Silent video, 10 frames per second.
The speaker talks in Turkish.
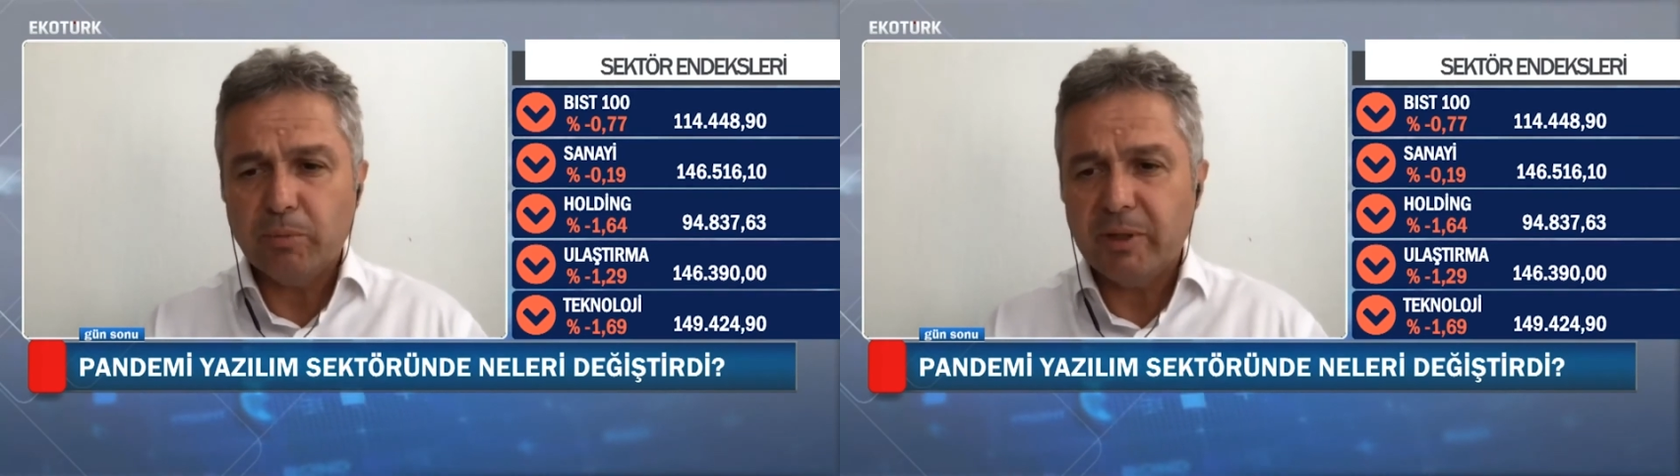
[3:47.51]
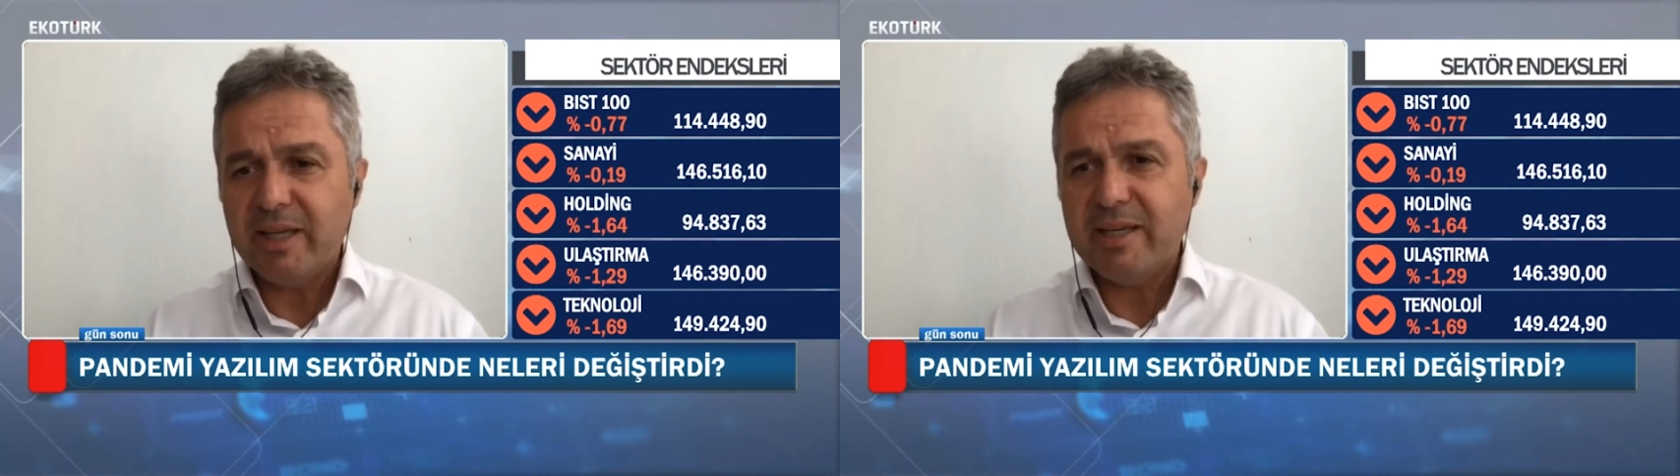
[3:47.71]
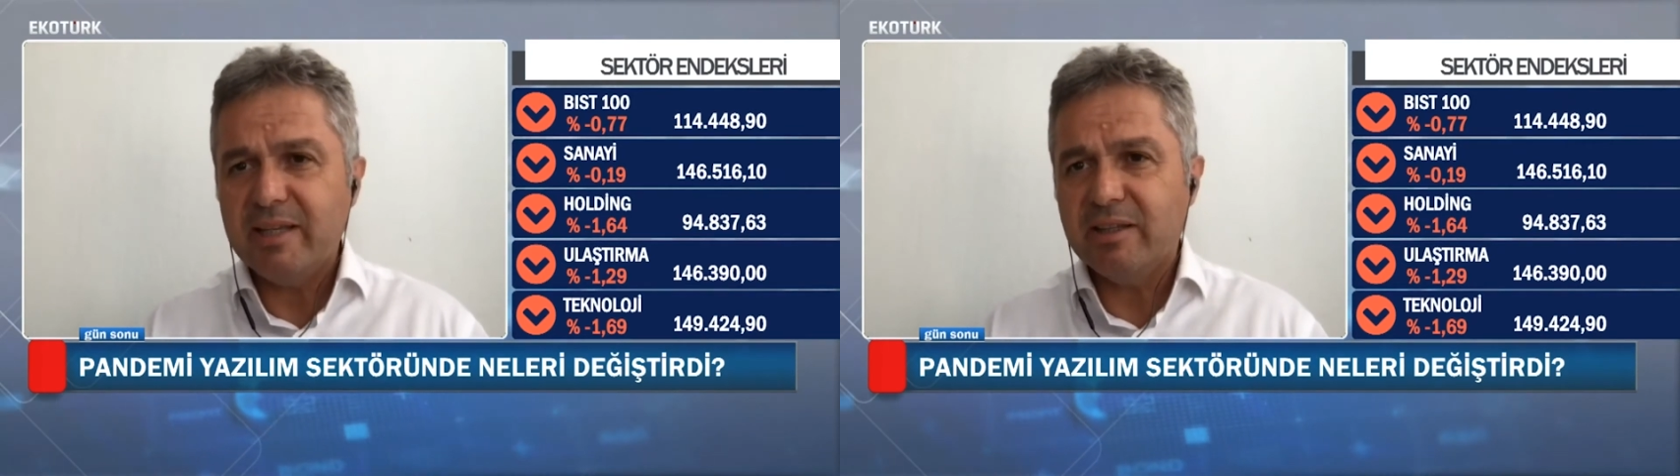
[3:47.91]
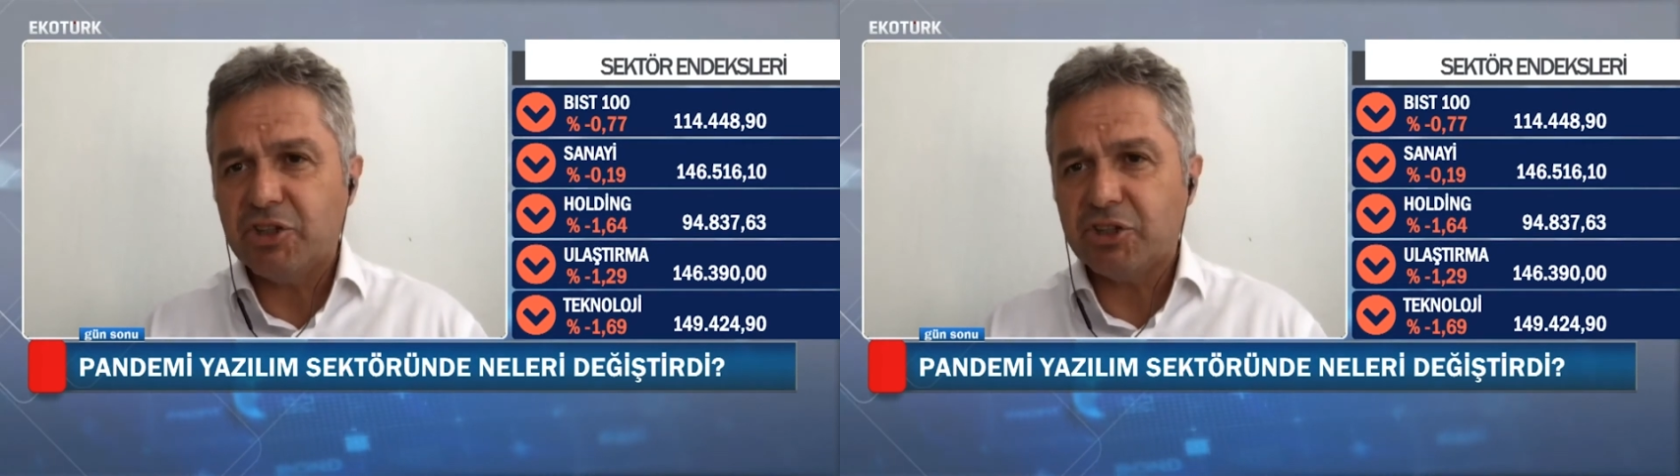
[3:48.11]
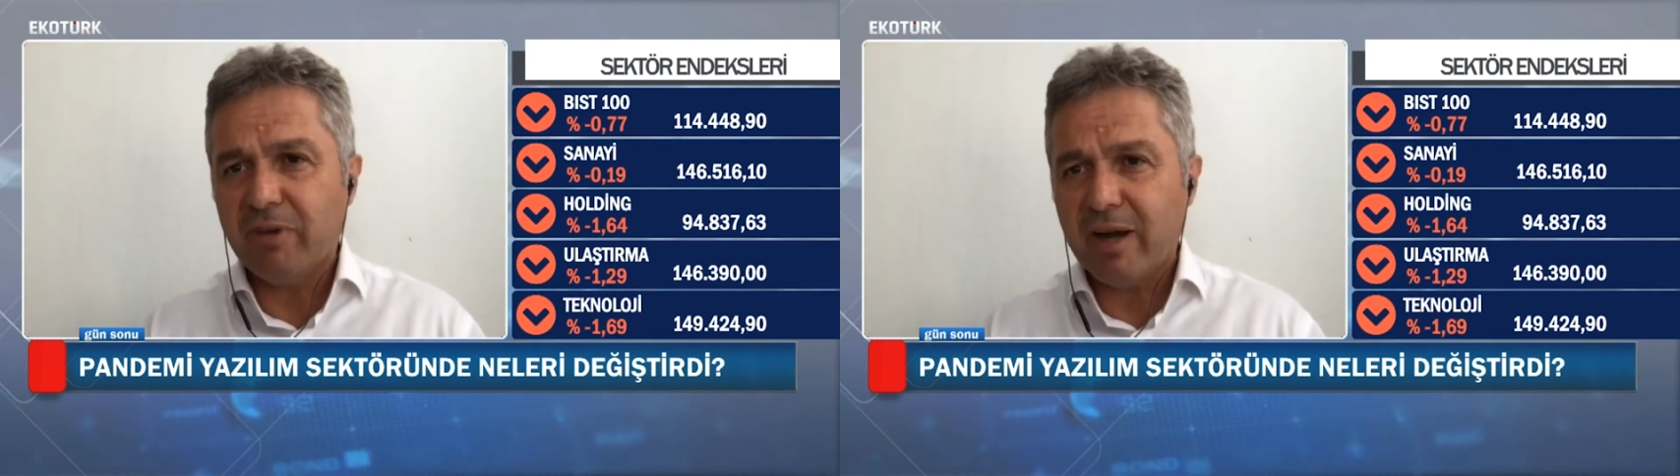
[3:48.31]
şubede
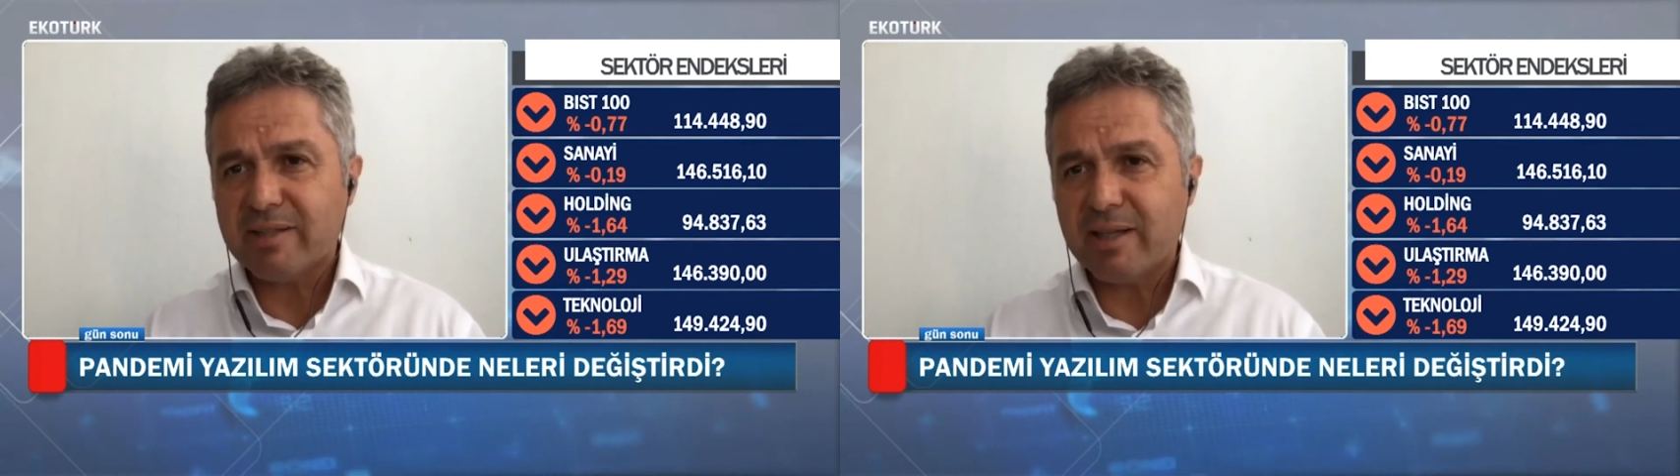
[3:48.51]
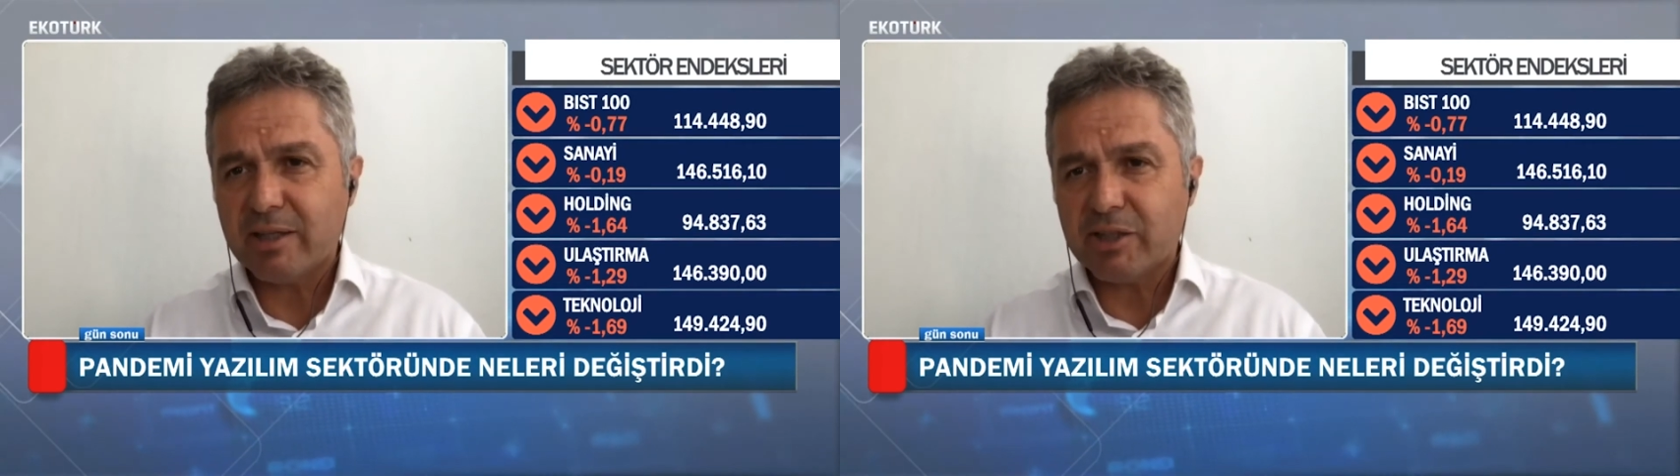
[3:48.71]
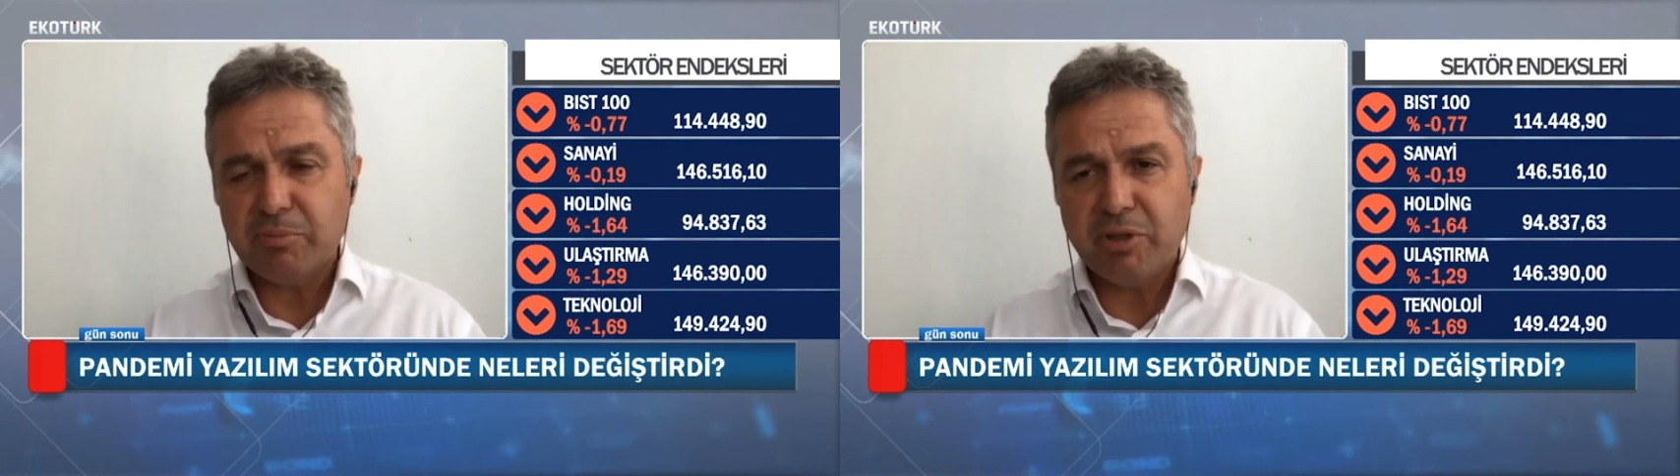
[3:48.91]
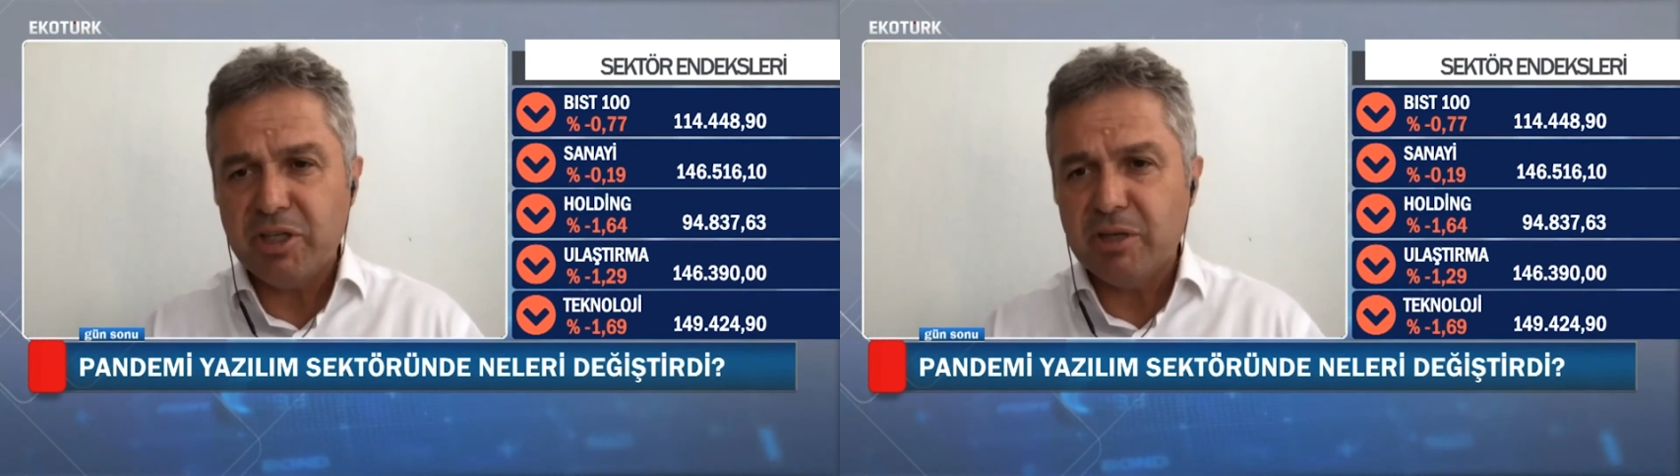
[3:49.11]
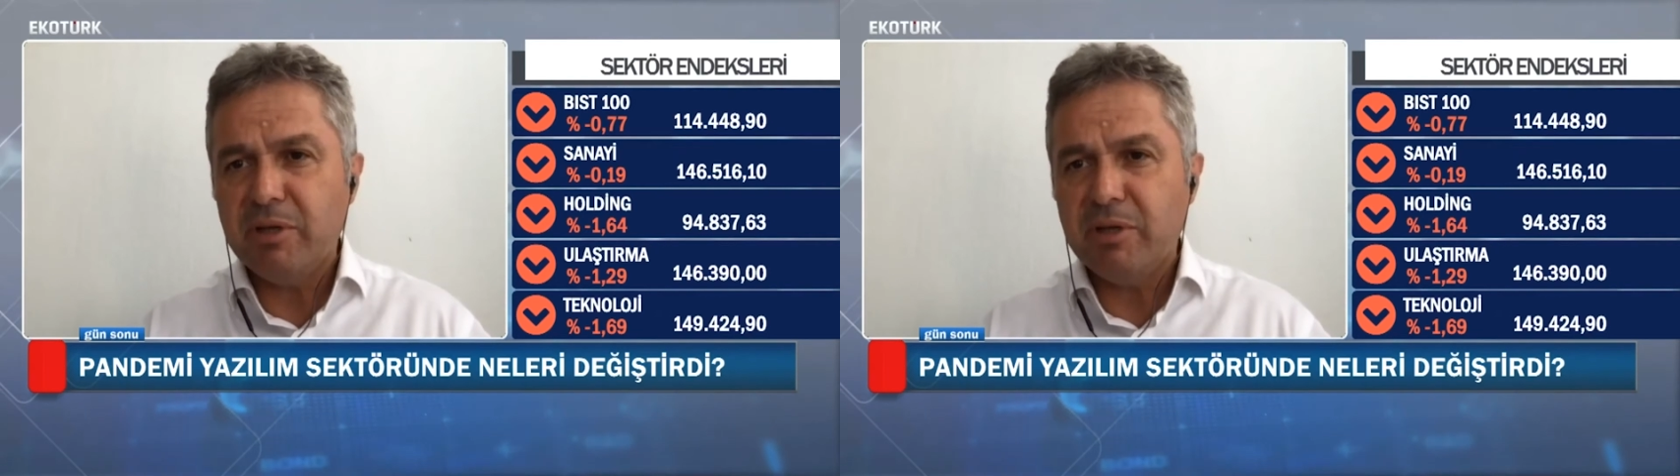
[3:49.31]
7 kişi varsa şimdi